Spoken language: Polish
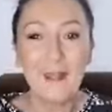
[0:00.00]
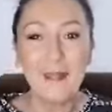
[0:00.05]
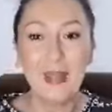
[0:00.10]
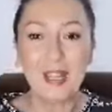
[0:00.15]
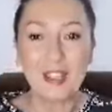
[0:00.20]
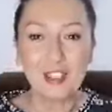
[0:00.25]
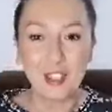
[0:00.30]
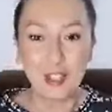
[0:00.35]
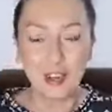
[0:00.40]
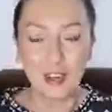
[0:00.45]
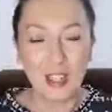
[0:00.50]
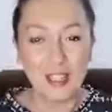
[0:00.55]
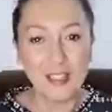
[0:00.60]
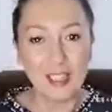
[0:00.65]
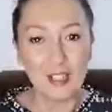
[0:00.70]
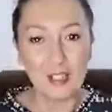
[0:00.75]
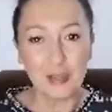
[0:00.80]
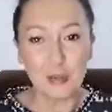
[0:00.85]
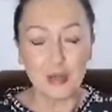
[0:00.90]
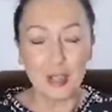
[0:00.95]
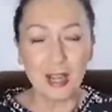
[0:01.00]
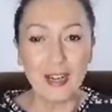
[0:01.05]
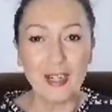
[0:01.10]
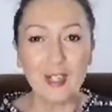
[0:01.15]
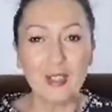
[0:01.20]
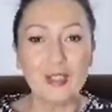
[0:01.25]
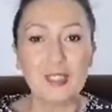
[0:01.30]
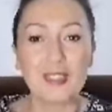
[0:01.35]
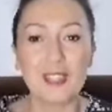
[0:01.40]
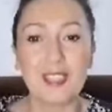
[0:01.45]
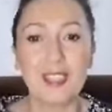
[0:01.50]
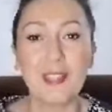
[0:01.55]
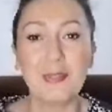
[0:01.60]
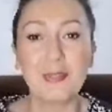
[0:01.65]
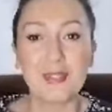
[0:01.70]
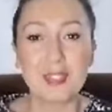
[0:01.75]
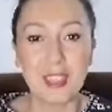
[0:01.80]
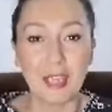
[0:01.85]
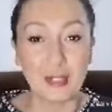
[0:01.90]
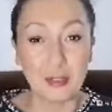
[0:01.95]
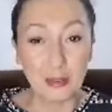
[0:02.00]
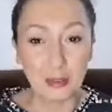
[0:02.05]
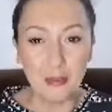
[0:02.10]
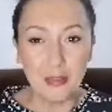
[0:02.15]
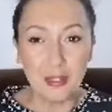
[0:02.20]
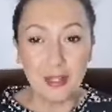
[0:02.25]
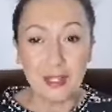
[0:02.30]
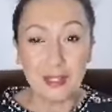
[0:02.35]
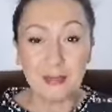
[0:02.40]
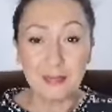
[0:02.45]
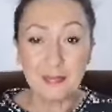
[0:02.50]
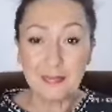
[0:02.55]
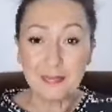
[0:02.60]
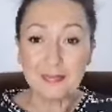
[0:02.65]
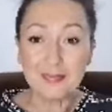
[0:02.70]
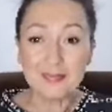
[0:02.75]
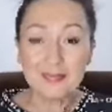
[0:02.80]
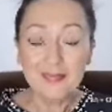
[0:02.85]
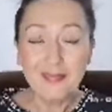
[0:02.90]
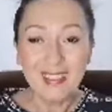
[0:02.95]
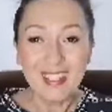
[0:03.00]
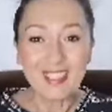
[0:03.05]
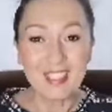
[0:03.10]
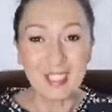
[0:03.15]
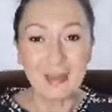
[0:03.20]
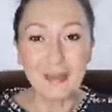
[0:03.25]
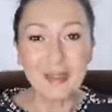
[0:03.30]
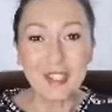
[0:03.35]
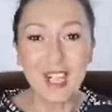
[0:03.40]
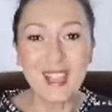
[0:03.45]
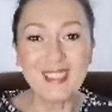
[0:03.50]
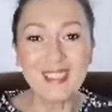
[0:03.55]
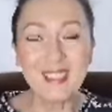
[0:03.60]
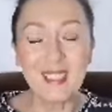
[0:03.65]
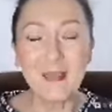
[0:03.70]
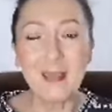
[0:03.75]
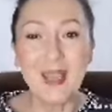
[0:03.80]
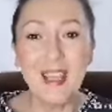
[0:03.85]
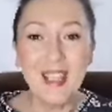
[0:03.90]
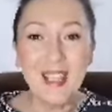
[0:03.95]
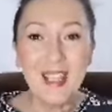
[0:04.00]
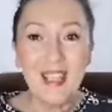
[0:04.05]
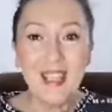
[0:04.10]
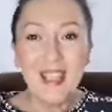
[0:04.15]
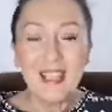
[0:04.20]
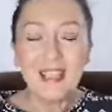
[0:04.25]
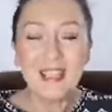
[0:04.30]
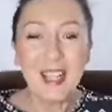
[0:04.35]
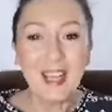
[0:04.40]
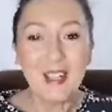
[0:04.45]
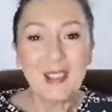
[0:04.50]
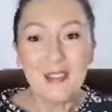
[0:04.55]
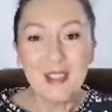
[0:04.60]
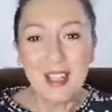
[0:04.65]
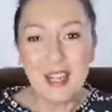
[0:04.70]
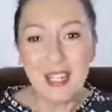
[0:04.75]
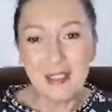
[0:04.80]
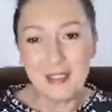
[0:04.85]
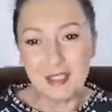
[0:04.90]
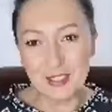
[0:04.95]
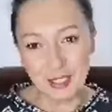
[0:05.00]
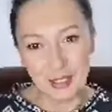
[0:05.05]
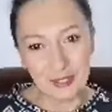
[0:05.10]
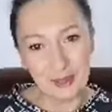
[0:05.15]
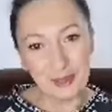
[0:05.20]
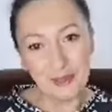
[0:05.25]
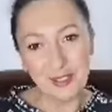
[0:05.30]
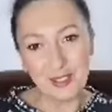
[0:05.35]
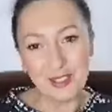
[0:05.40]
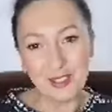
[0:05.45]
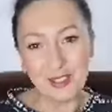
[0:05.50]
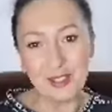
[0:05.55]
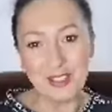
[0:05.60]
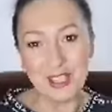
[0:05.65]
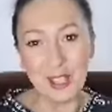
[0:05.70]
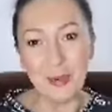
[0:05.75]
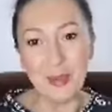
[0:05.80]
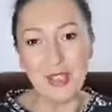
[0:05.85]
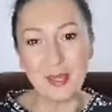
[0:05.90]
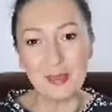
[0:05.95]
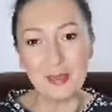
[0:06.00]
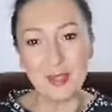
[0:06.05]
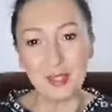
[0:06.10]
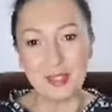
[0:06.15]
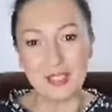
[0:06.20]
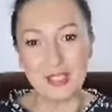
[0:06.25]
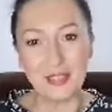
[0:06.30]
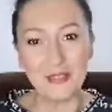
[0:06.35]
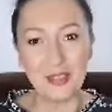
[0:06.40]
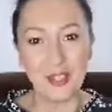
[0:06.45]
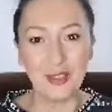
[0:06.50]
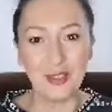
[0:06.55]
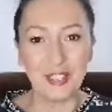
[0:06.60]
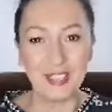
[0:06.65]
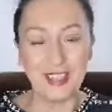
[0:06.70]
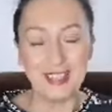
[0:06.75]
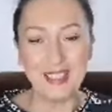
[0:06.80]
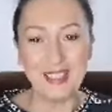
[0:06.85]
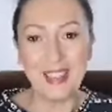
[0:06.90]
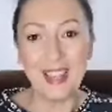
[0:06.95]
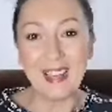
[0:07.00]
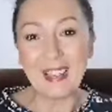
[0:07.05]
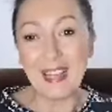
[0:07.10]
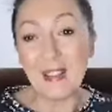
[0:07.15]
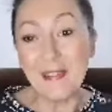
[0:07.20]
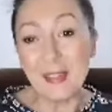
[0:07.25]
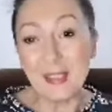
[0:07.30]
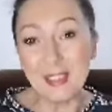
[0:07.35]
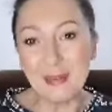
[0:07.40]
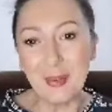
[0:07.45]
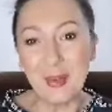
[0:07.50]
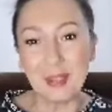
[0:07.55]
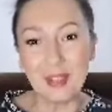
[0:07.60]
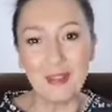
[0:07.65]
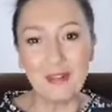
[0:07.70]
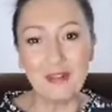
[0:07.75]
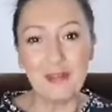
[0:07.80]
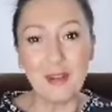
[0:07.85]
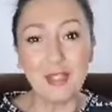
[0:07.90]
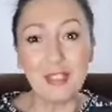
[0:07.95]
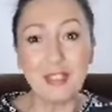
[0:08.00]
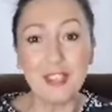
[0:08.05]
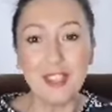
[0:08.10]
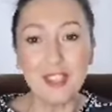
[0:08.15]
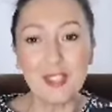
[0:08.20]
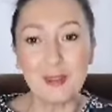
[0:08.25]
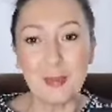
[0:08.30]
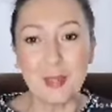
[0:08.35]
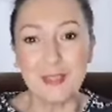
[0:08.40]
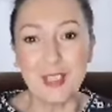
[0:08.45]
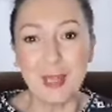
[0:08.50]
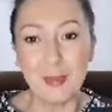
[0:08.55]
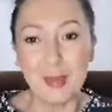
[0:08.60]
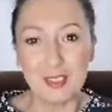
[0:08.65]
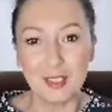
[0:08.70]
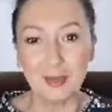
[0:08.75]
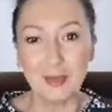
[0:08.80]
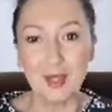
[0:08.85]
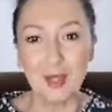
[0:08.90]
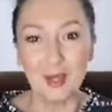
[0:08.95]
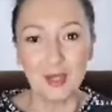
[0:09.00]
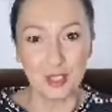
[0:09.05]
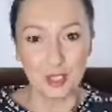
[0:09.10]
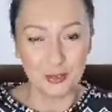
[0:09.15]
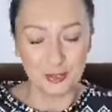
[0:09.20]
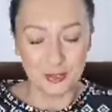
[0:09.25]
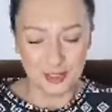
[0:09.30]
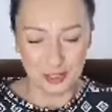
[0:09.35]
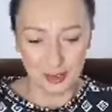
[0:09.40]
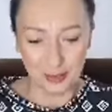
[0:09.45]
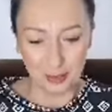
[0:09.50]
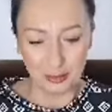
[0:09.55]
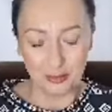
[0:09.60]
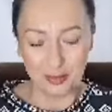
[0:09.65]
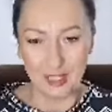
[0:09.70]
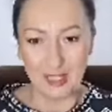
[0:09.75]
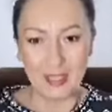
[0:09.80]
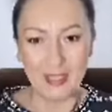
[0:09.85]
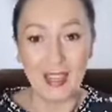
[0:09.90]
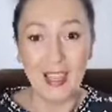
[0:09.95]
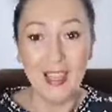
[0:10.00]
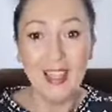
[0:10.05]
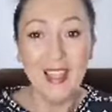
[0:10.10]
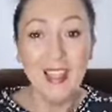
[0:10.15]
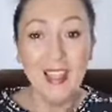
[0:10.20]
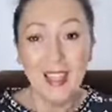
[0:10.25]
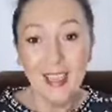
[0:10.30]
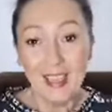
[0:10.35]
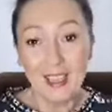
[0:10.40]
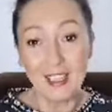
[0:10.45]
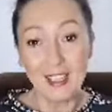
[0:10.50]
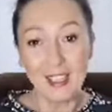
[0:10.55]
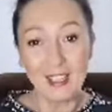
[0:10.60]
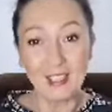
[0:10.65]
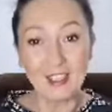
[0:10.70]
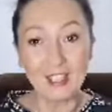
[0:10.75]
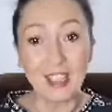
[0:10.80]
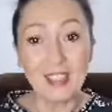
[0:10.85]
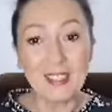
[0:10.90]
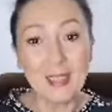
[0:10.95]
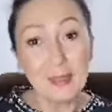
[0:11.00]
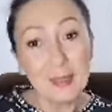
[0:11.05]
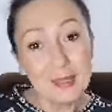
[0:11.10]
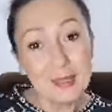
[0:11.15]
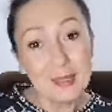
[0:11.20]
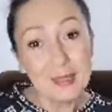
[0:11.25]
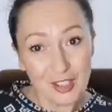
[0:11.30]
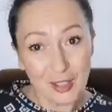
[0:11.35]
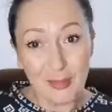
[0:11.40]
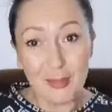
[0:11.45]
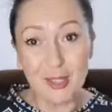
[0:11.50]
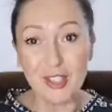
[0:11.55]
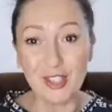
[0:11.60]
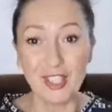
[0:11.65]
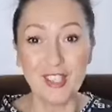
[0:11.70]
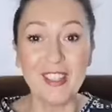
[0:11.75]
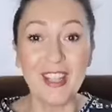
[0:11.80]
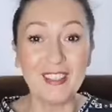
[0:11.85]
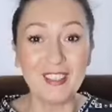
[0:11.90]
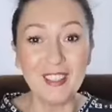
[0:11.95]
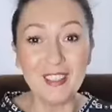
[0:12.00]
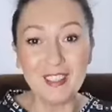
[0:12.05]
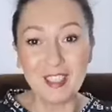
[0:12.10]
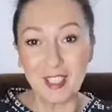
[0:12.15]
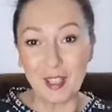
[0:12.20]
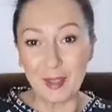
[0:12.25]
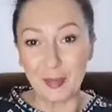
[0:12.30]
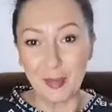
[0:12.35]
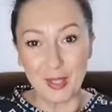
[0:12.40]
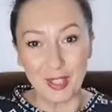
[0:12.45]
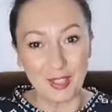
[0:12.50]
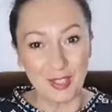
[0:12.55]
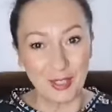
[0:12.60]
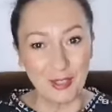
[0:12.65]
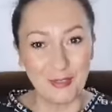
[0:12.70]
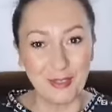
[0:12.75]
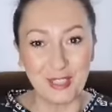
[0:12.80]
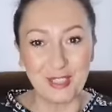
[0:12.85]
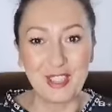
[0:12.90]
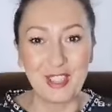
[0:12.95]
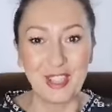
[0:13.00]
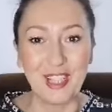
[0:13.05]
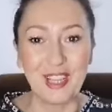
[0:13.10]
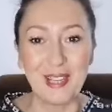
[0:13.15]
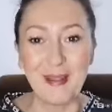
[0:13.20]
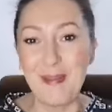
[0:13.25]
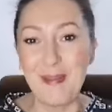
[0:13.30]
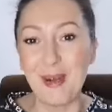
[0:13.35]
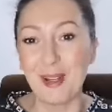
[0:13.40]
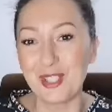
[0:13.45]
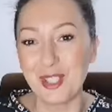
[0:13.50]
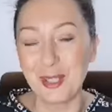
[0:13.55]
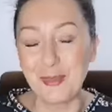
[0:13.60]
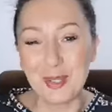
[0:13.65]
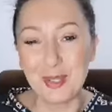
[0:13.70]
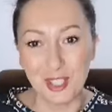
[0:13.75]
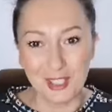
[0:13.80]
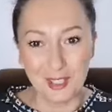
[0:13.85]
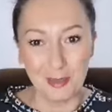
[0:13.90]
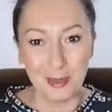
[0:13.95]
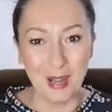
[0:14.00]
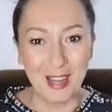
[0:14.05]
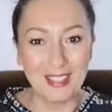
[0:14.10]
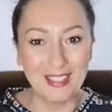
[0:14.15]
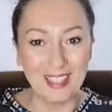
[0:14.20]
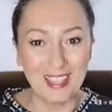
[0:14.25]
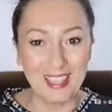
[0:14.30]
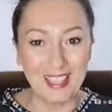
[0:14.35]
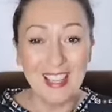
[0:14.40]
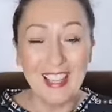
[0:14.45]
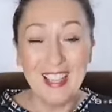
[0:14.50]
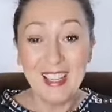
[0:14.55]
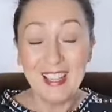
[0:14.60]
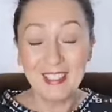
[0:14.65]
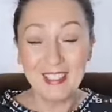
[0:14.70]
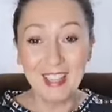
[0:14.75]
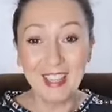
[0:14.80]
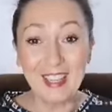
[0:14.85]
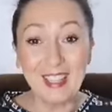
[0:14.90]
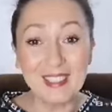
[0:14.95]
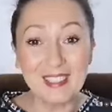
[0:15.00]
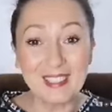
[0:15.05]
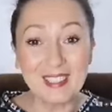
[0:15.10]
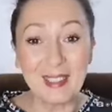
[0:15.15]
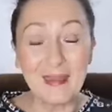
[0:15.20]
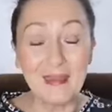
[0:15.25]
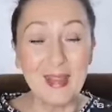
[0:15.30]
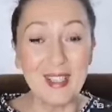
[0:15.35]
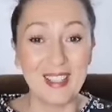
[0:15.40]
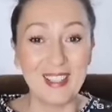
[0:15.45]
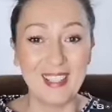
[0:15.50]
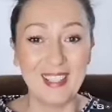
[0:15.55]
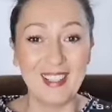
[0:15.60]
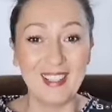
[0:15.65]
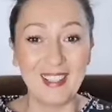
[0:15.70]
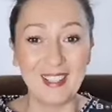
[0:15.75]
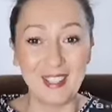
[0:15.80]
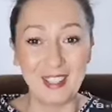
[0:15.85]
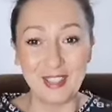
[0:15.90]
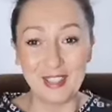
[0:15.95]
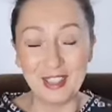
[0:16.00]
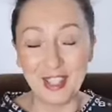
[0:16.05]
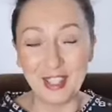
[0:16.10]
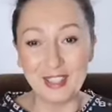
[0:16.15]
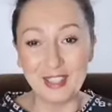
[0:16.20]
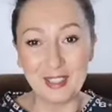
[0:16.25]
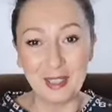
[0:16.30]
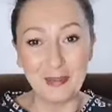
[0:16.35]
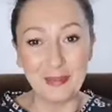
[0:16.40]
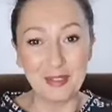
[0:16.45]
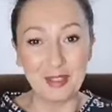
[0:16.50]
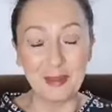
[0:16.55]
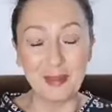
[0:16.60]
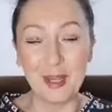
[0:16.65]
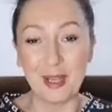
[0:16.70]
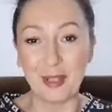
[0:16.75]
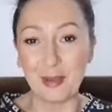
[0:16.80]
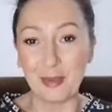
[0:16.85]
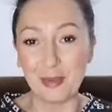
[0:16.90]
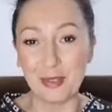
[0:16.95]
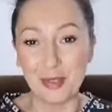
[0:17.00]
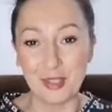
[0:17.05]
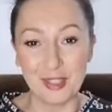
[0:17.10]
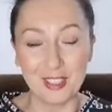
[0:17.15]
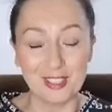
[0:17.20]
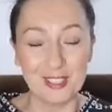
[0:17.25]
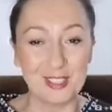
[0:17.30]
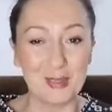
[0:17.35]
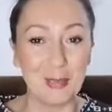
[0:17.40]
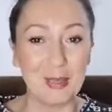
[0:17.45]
na szkolenia, szukając e, wskazówek Tymczasem tak wiele wskazówek zostało nam zostawione i na kawie z Bogiem właśnie rozmawiamy sobie o tych wskazówkach. E, czasem zdarza mi się nadinterpretować może przesłanie. Nie jestem, e, nie jestem w tym jakąś e,